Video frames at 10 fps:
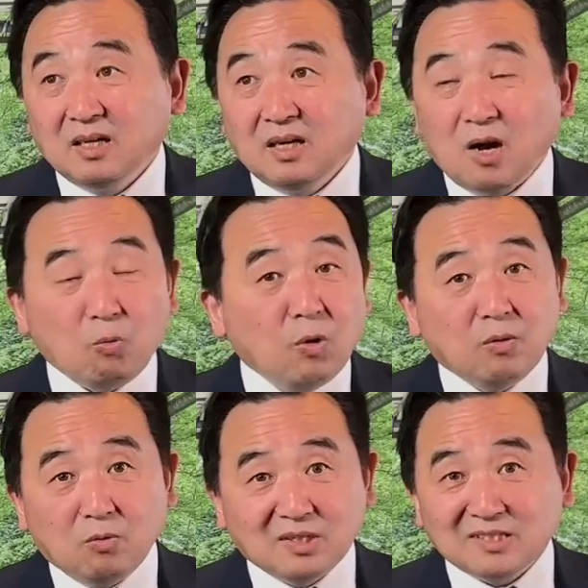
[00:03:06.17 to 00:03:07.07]
啊，我
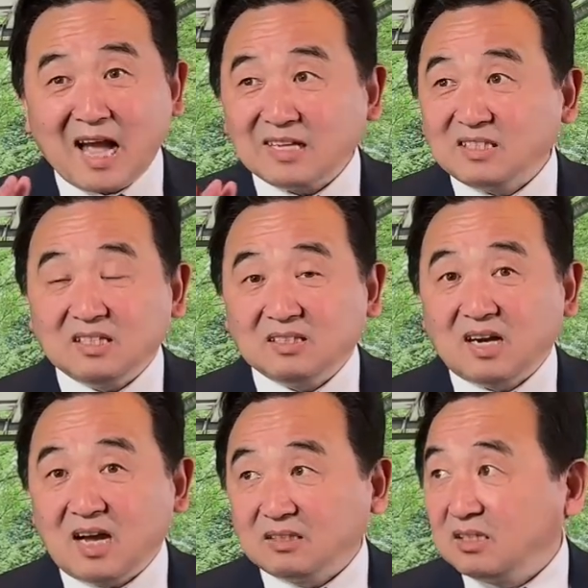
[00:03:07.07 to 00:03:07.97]
我跟大家解释
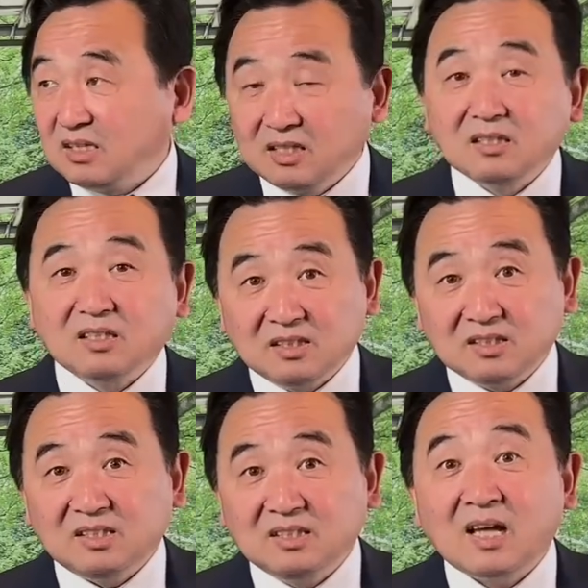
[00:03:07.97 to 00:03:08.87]
啊，很可能
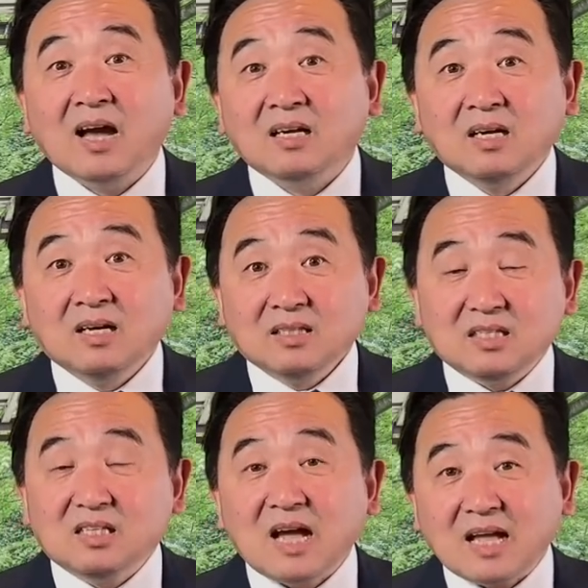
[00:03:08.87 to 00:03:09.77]
其他
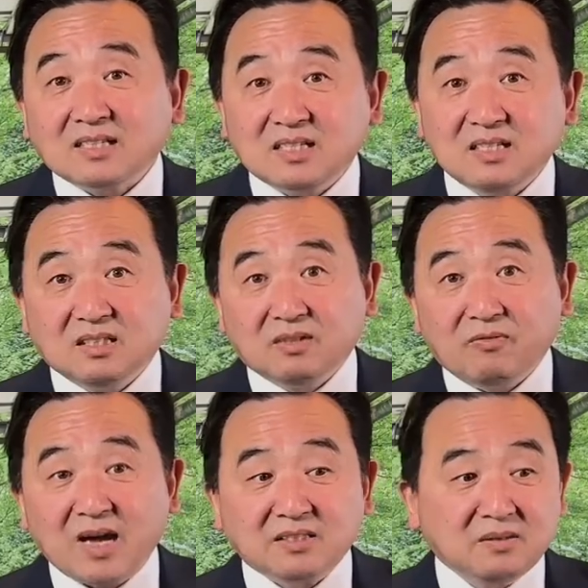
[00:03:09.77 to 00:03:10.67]
其他的事情的
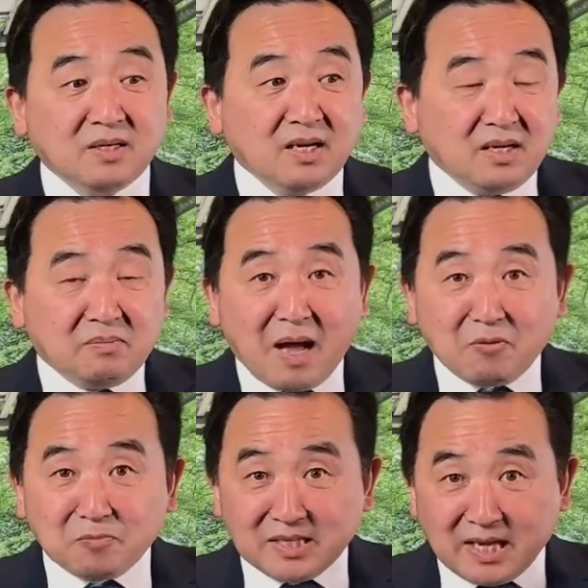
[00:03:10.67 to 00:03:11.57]
发生，把我
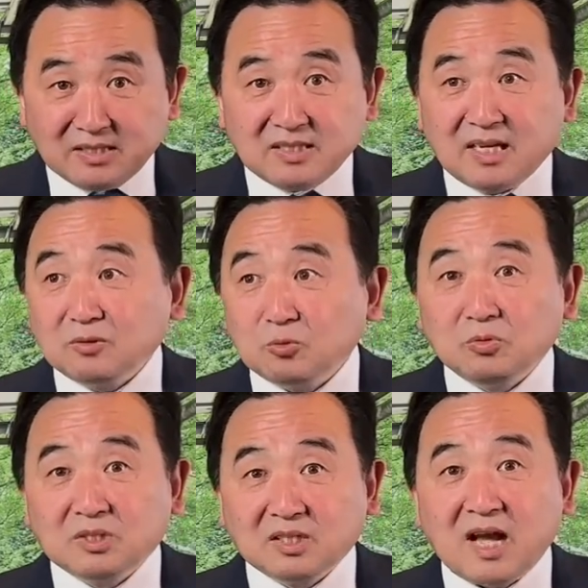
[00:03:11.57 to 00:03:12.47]
们眼前的故
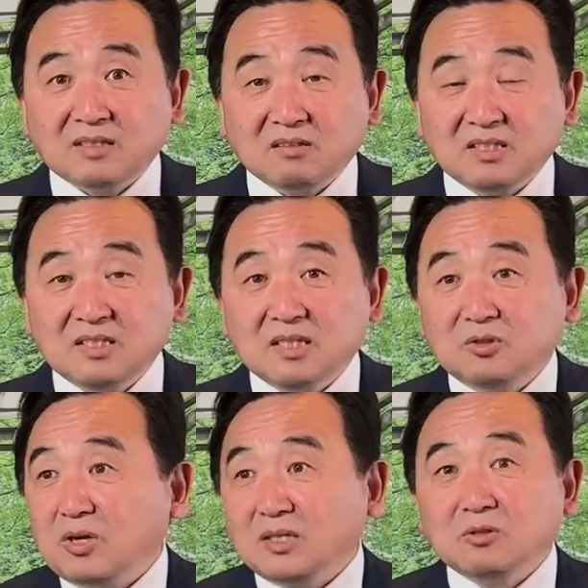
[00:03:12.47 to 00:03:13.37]
事看到的一切
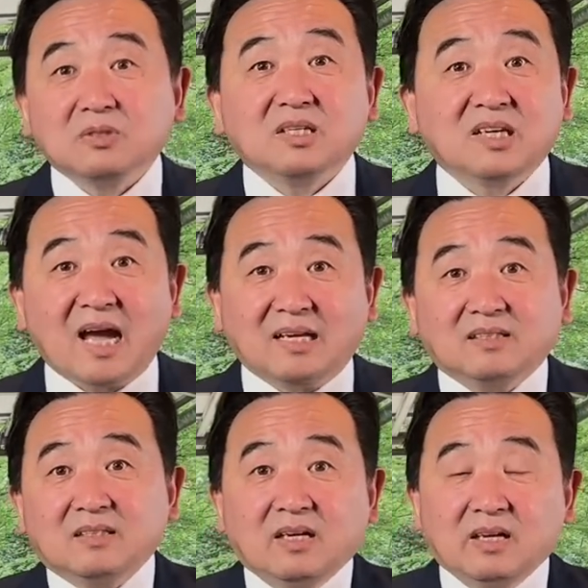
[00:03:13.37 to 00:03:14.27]
全都更改了，
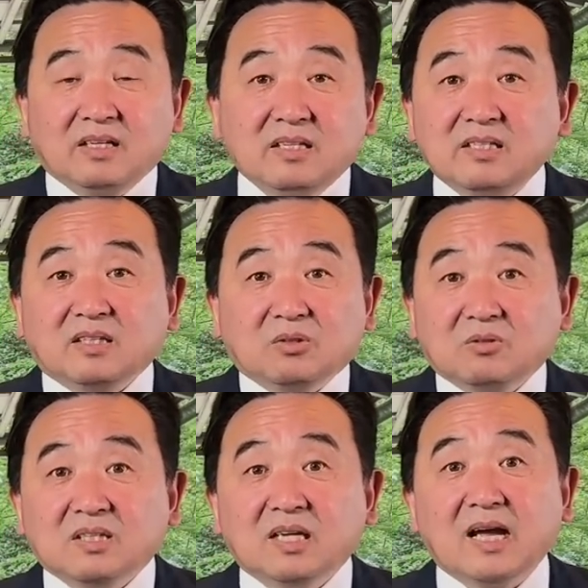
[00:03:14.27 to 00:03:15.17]
一切都
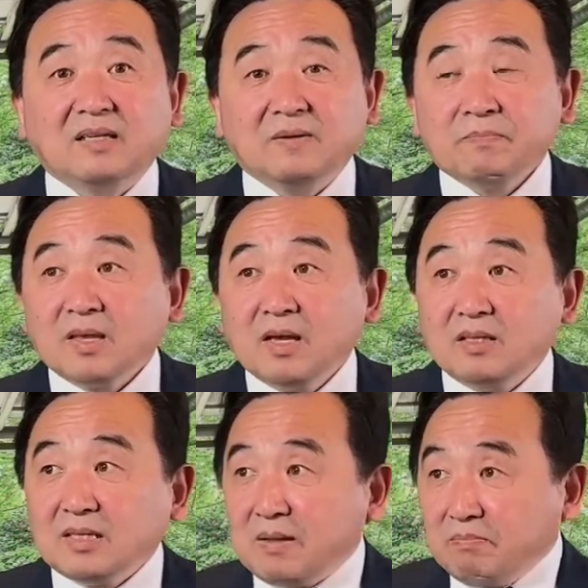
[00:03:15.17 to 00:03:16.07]
更改了。
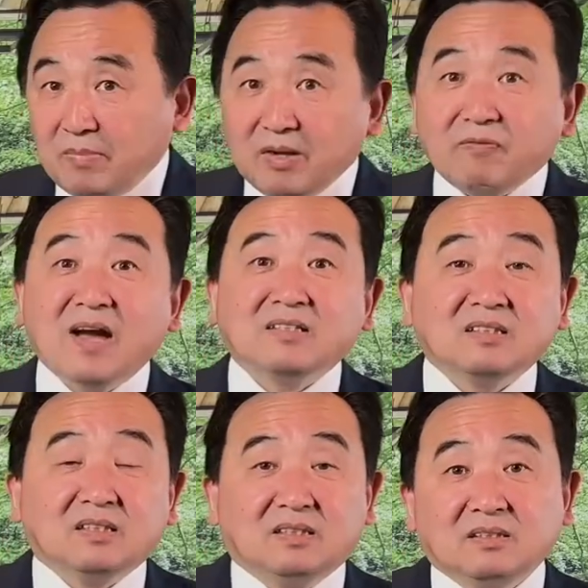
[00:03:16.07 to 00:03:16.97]
那没发
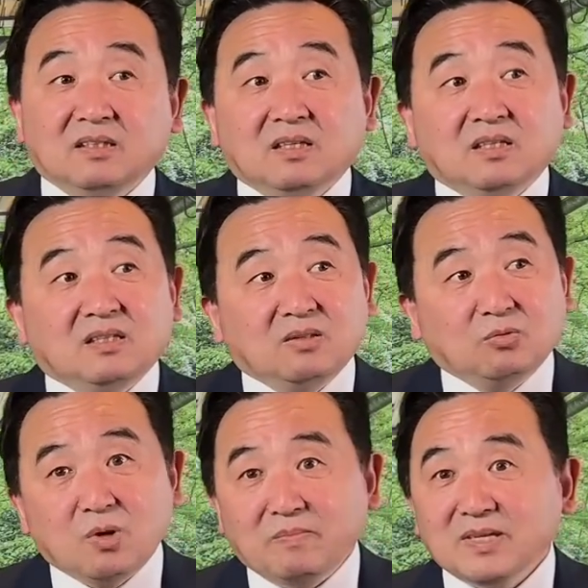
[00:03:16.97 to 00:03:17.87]
生的，
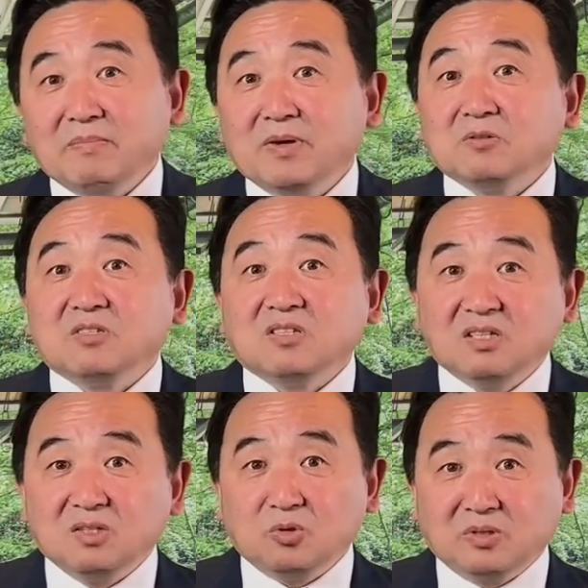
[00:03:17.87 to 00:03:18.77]
我们也没有资
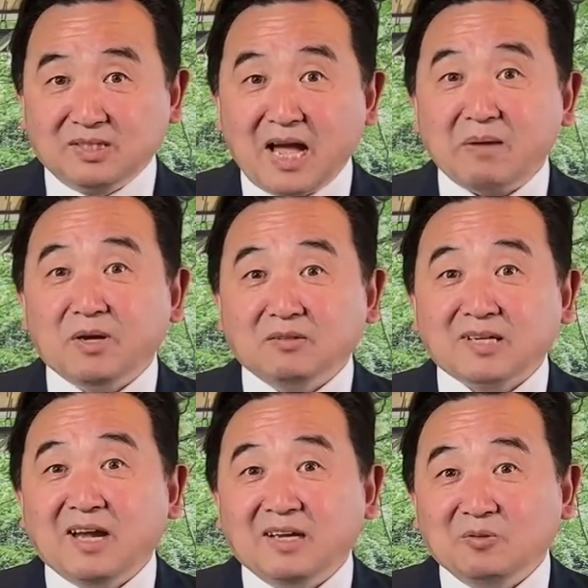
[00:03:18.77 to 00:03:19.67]
格去跟大家表
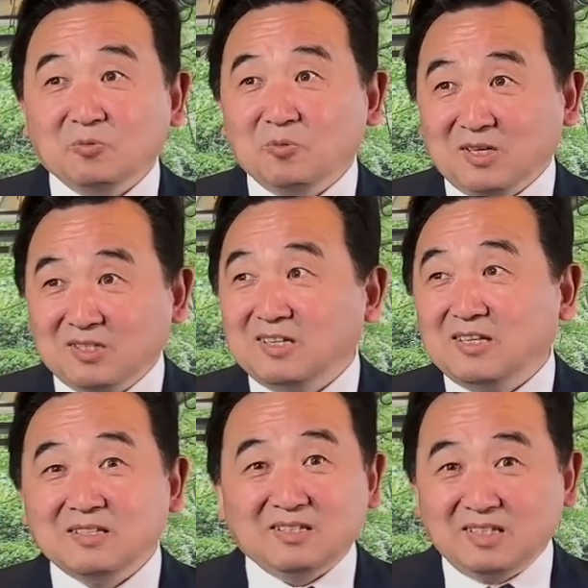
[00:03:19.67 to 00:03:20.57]
态，我个
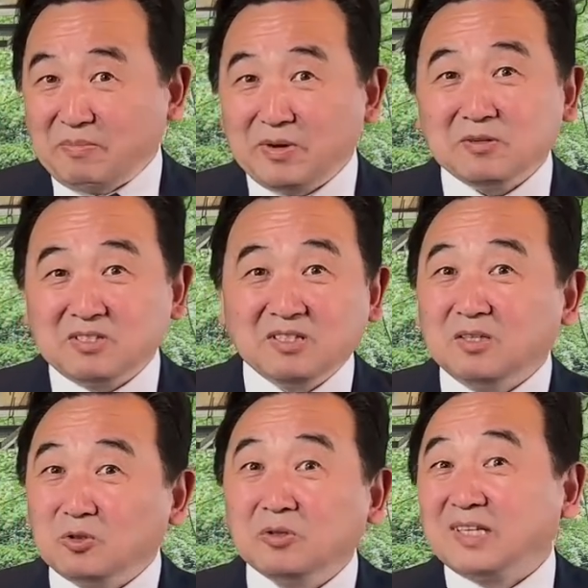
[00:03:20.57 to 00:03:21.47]
人也没有资格
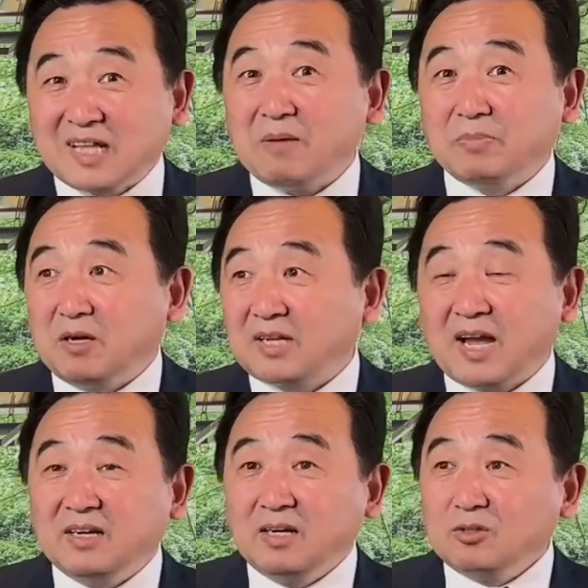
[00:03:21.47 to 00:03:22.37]
去跟大家表态，
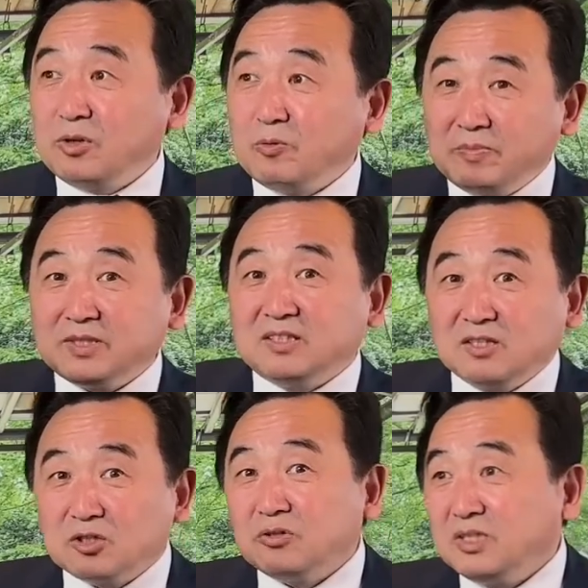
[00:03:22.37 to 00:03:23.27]
所以我们只
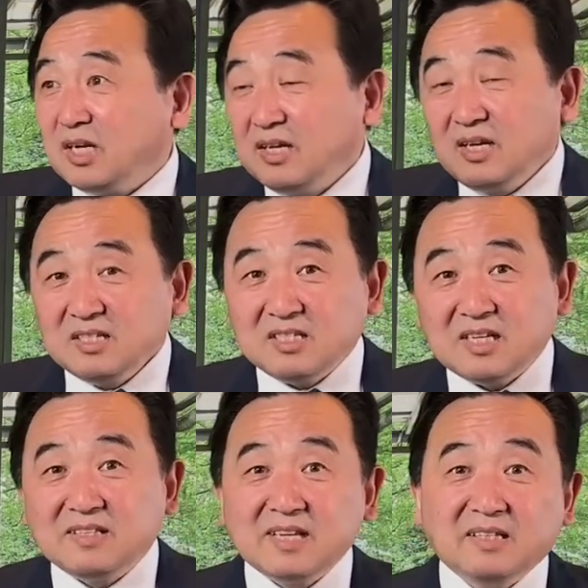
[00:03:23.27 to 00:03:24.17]
能顺着
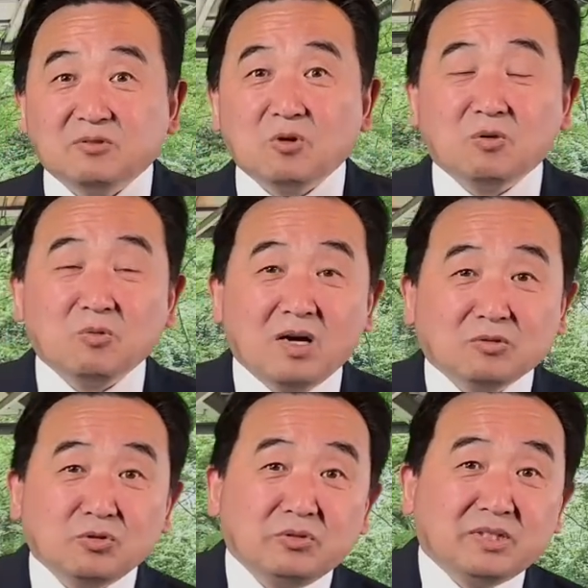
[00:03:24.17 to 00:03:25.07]
现在的状况
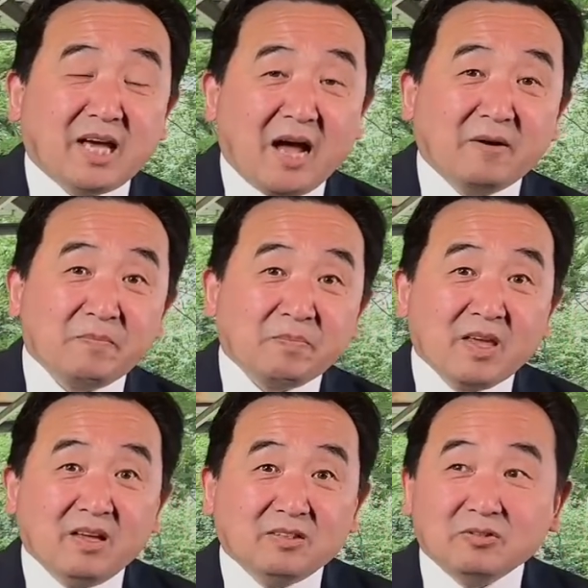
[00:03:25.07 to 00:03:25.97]
去讲。
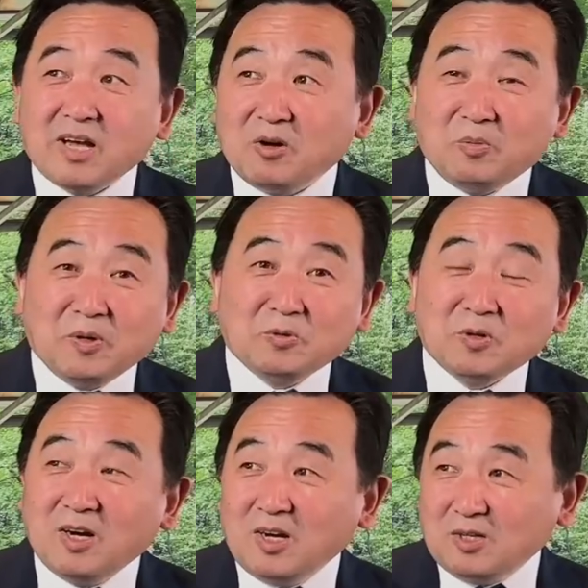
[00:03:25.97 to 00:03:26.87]
就像有朋友
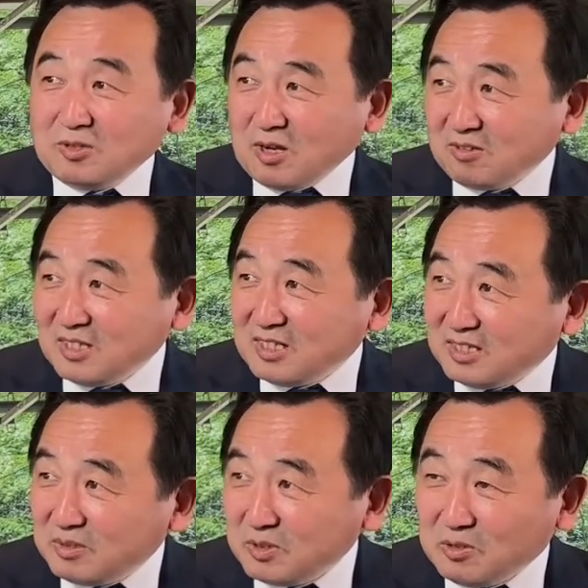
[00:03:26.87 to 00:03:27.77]
说说，涛哥你
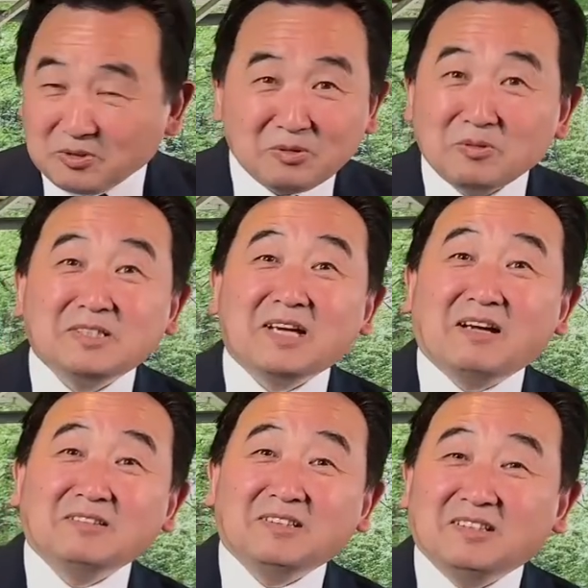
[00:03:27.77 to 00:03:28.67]
是不是有些东西讲
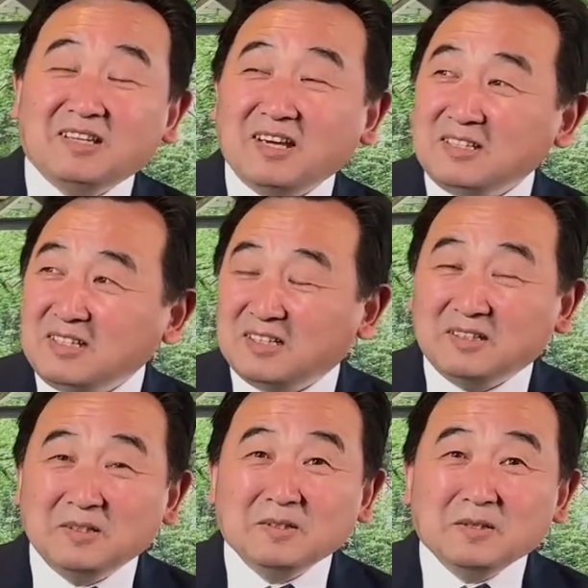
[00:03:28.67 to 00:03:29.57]
天意了？
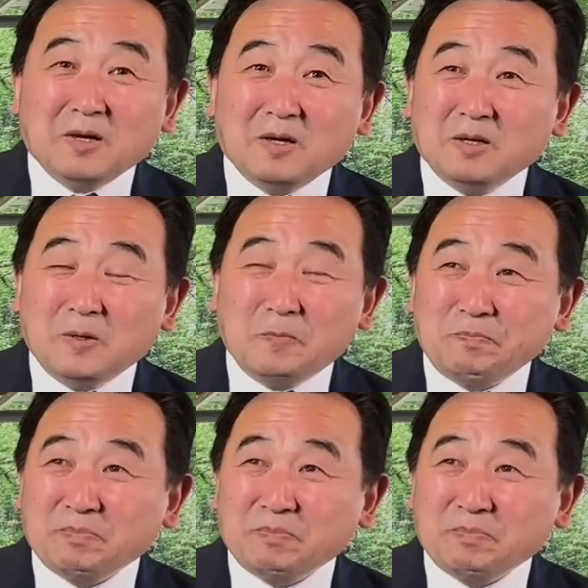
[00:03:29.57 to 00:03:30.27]
呃